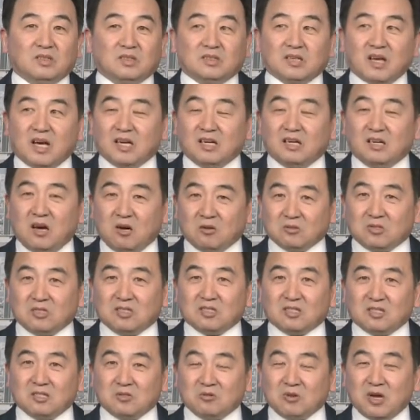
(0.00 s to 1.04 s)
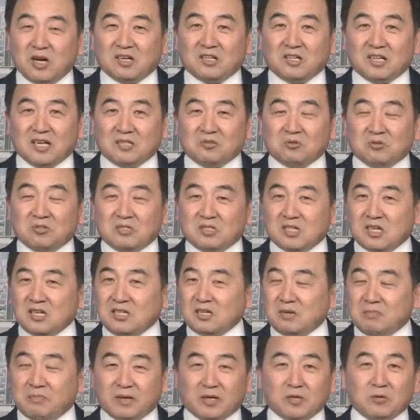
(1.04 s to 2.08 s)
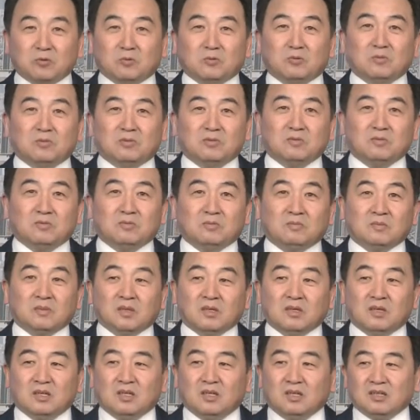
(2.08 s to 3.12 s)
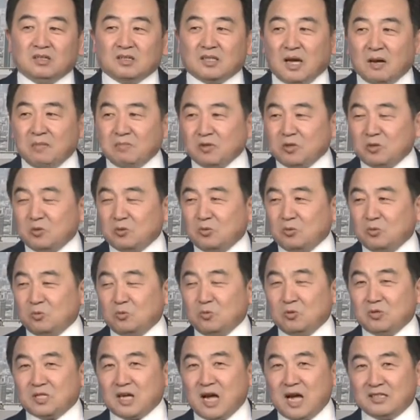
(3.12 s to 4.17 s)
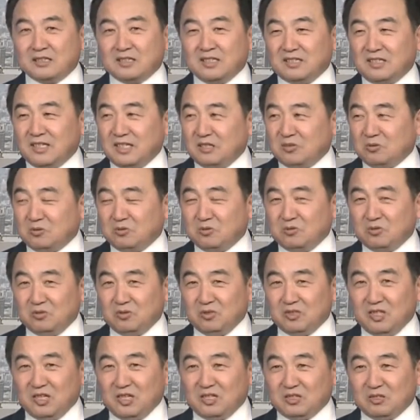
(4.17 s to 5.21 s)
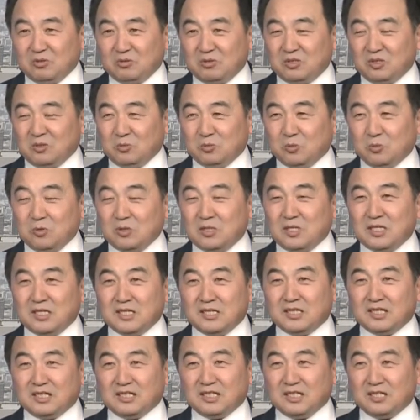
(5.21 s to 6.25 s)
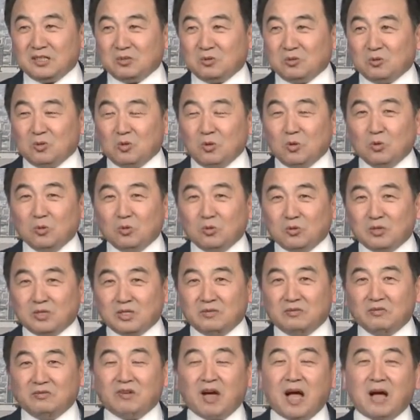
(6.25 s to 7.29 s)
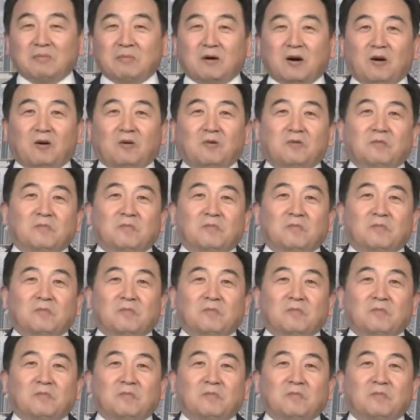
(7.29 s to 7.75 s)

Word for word: 在老子跟元始天尊身上没用，他们有无上的那种就是无尽的那种护身法宝，